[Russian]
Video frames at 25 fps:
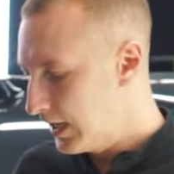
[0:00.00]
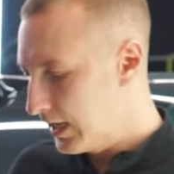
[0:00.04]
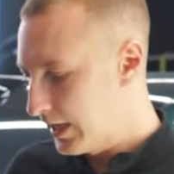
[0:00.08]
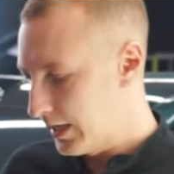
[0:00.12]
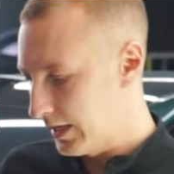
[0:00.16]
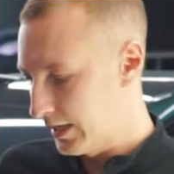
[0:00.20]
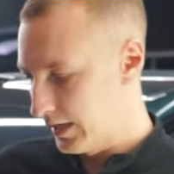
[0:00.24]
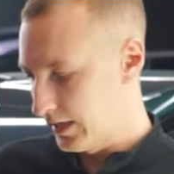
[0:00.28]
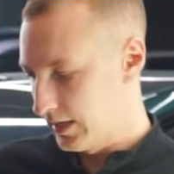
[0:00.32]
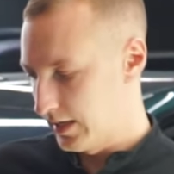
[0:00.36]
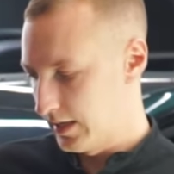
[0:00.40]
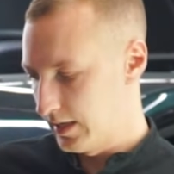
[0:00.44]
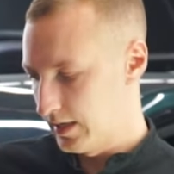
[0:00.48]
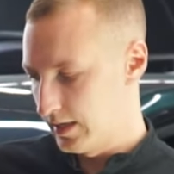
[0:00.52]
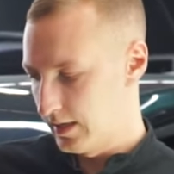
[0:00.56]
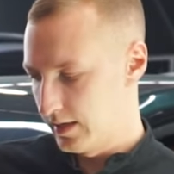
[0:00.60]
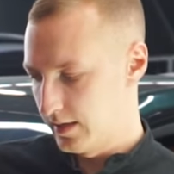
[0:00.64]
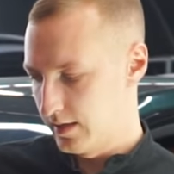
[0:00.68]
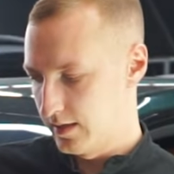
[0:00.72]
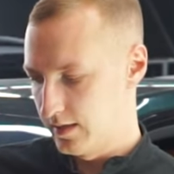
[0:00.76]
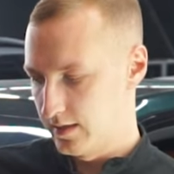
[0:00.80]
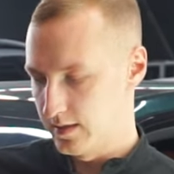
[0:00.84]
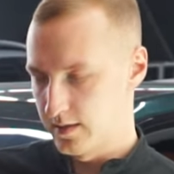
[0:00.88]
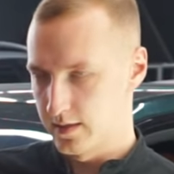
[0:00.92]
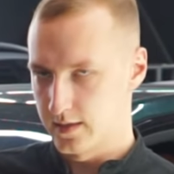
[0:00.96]

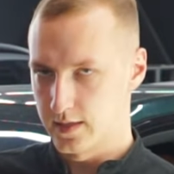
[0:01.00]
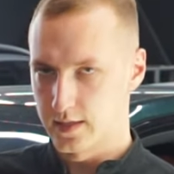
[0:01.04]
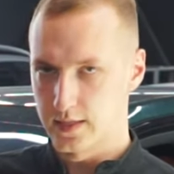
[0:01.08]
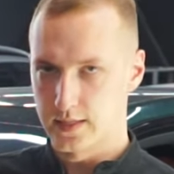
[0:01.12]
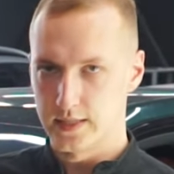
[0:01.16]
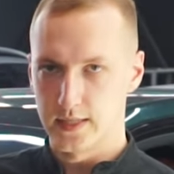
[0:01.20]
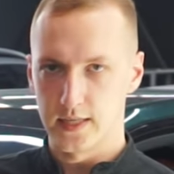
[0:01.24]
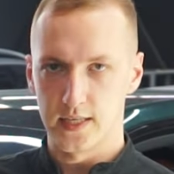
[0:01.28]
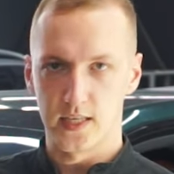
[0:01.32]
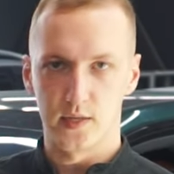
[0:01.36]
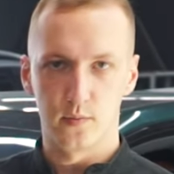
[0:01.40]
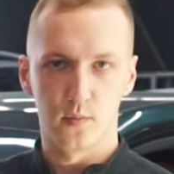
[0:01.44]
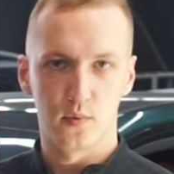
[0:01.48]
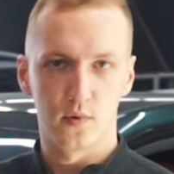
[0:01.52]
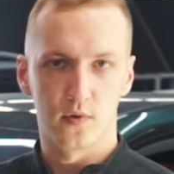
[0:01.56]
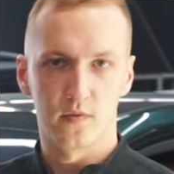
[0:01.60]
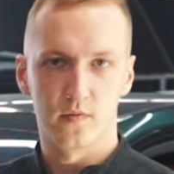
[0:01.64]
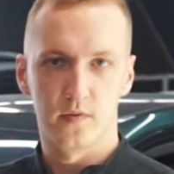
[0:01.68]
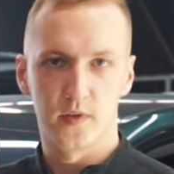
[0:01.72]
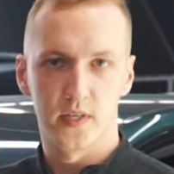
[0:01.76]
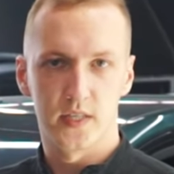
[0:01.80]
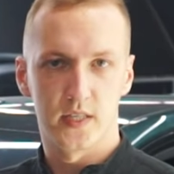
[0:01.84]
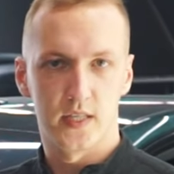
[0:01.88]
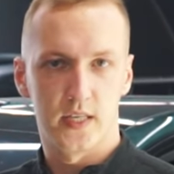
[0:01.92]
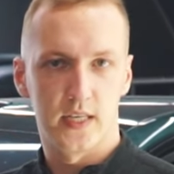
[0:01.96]
э, где-нибудь
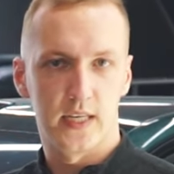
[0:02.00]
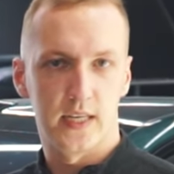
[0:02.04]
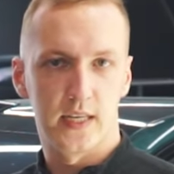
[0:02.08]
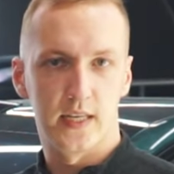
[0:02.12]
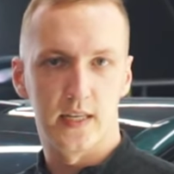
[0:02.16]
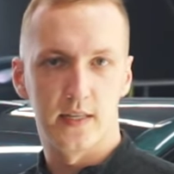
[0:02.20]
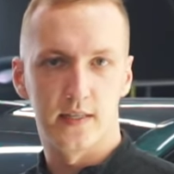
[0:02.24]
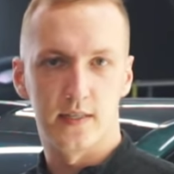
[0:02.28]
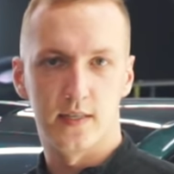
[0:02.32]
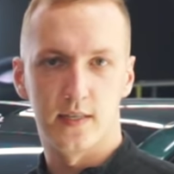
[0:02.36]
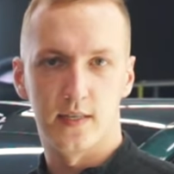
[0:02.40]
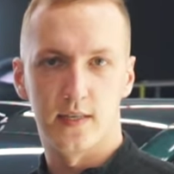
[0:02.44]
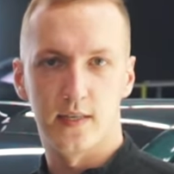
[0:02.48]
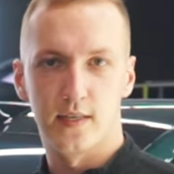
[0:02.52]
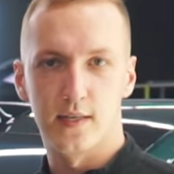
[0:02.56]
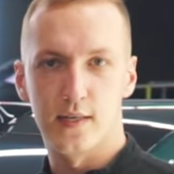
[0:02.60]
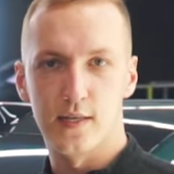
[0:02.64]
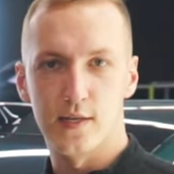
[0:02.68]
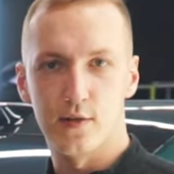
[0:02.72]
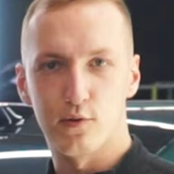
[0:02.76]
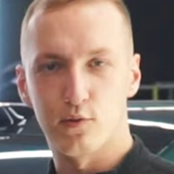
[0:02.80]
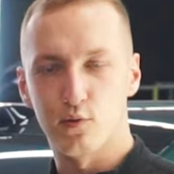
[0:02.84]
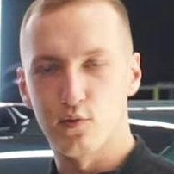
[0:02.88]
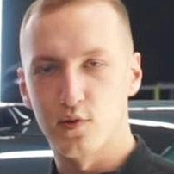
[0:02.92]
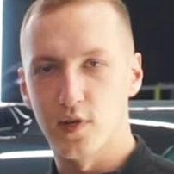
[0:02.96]
вы заедете
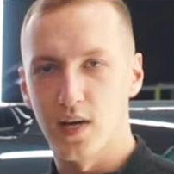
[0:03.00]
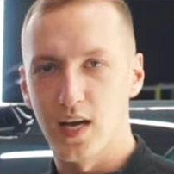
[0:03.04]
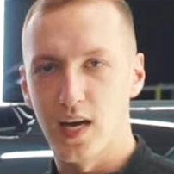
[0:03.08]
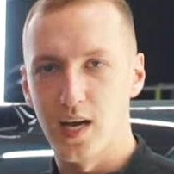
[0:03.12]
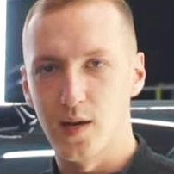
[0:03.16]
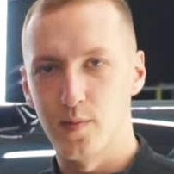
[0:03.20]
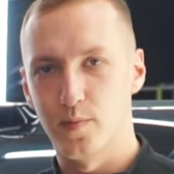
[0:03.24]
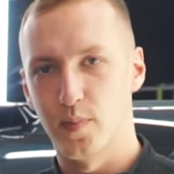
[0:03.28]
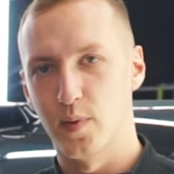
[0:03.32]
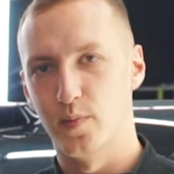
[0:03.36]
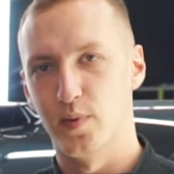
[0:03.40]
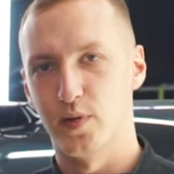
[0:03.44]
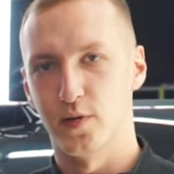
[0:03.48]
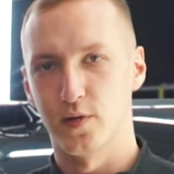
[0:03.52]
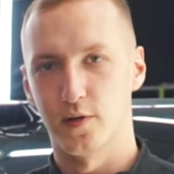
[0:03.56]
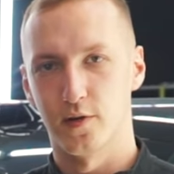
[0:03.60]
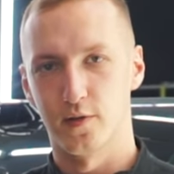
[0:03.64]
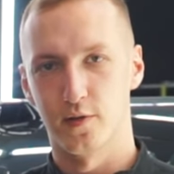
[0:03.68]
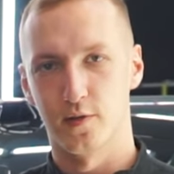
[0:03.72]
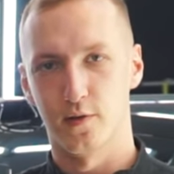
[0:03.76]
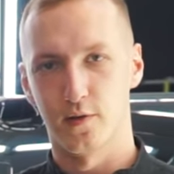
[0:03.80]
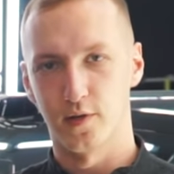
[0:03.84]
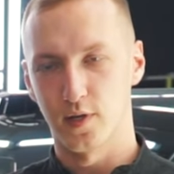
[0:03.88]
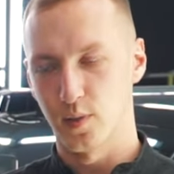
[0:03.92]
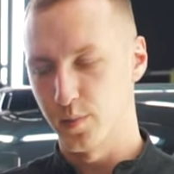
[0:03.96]
не туда, по
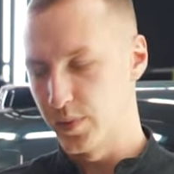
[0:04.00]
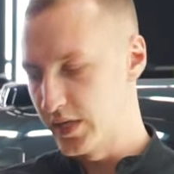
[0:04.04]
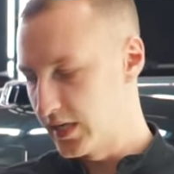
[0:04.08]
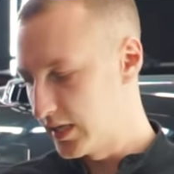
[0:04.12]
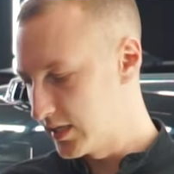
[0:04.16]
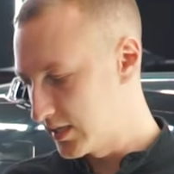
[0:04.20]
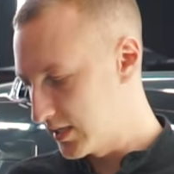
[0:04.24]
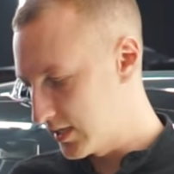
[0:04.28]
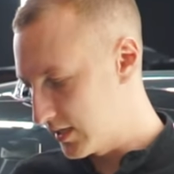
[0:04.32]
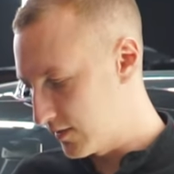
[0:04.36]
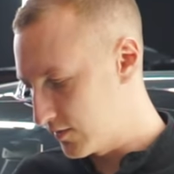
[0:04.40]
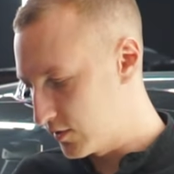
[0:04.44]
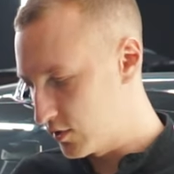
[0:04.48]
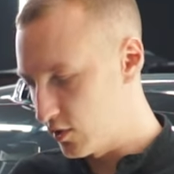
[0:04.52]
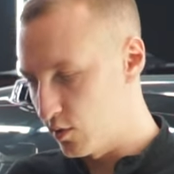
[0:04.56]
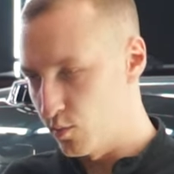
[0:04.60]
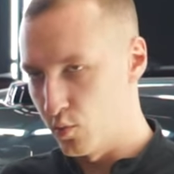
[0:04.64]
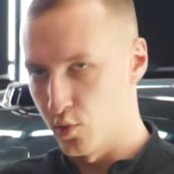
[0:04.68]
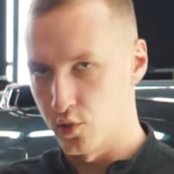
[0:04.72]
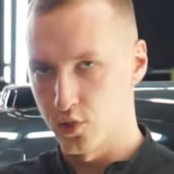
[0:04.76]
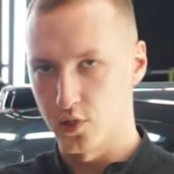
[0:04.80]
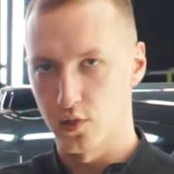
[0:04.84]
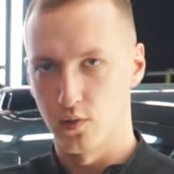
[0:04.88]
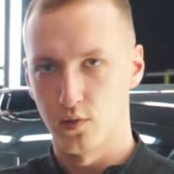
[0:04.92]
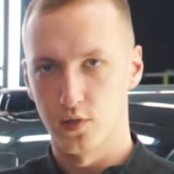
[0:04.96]
плохой дороге поедете, это все
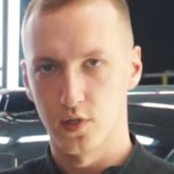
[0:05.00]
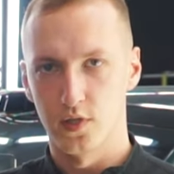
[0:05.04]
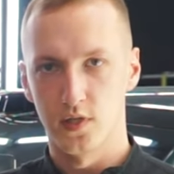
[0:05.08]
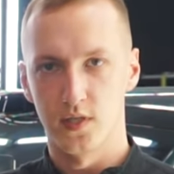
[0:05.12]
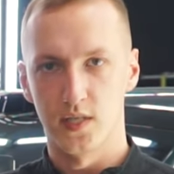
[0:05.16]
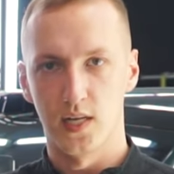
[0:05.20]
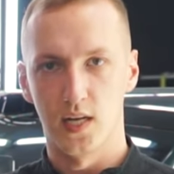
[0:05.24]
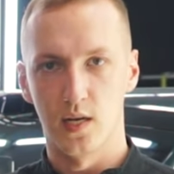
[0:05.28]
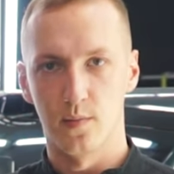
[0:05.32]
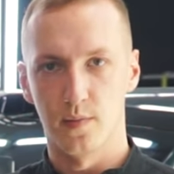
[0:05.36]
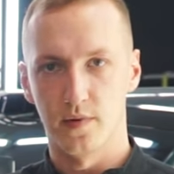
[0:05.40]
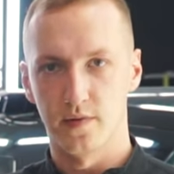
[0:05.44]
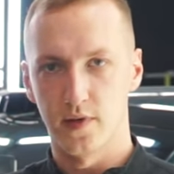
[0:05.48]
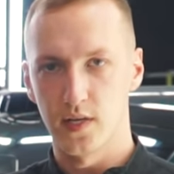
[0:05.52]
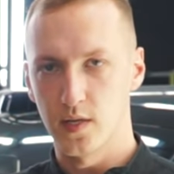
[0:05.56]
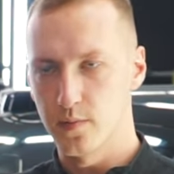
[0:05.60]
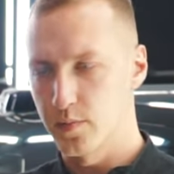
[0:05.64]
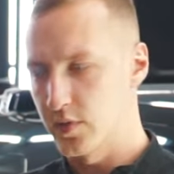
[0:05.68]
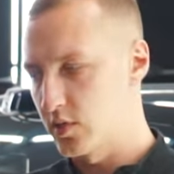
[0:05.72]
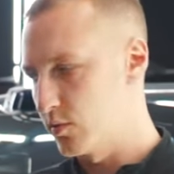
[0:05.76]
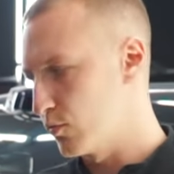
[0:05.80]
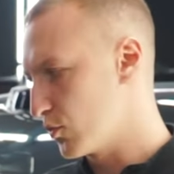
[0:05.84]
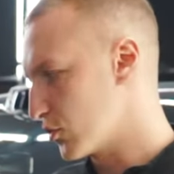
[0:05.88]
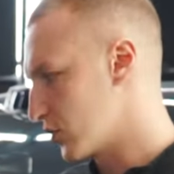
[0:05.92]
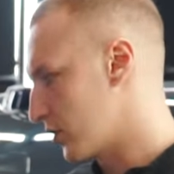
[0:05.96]
можно очень сильно повредить,
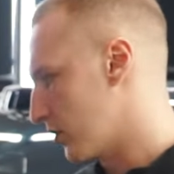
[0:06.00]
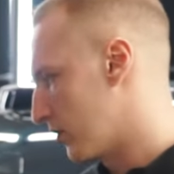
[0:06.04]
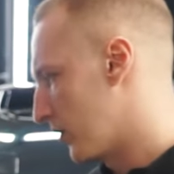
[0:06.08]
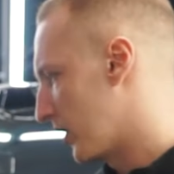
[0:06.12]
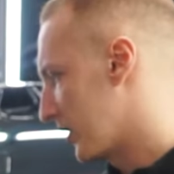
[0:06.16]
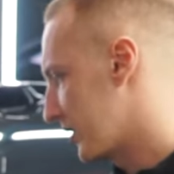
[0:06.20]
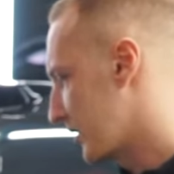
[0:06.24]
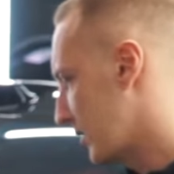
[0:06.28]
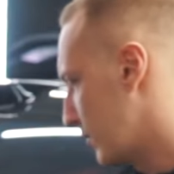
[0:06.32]
потому что у нас